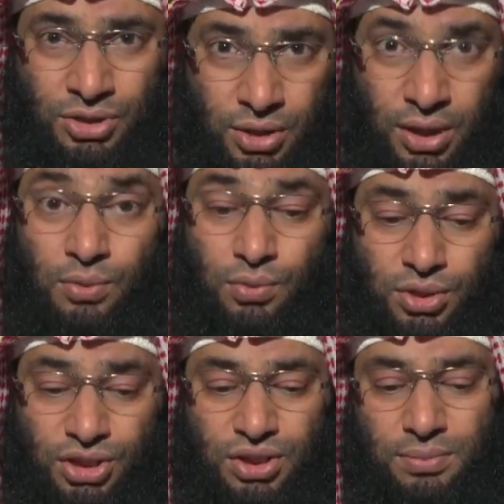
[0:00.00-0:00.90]
جنات
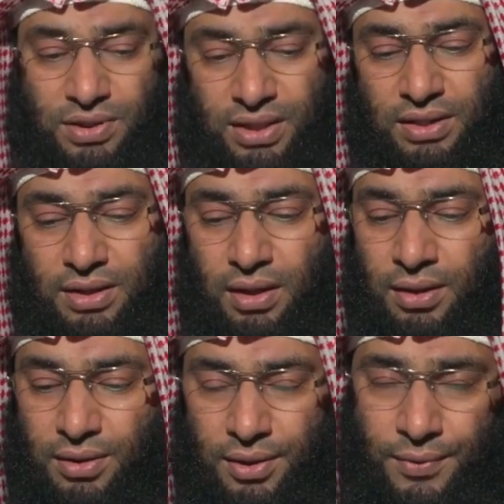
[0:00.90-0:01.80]
تجري من تحتها
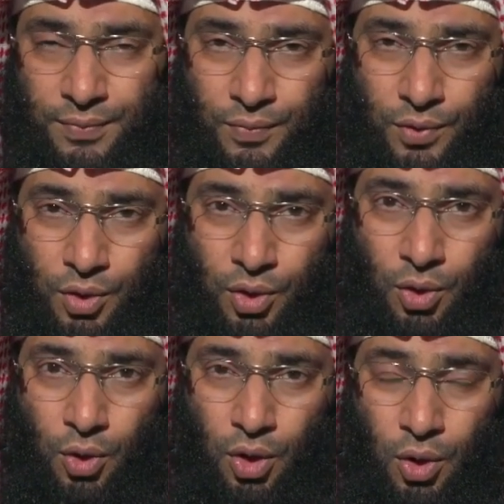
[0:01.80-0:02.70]
الانهار
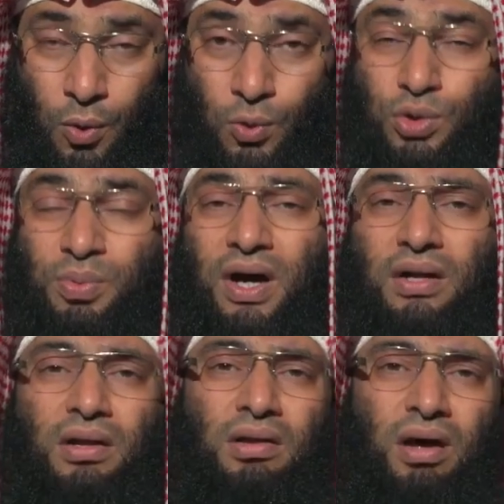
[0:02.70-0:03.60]

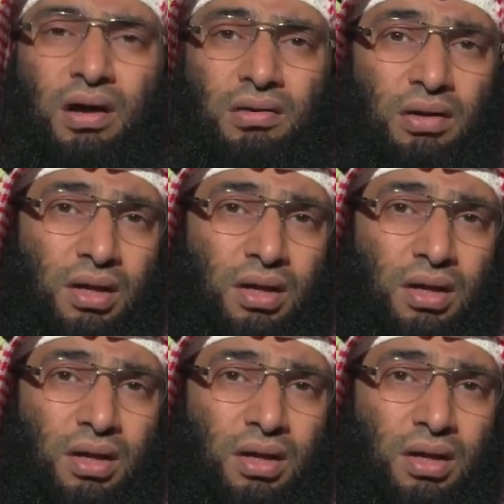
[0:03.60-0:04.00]
وسبحان الله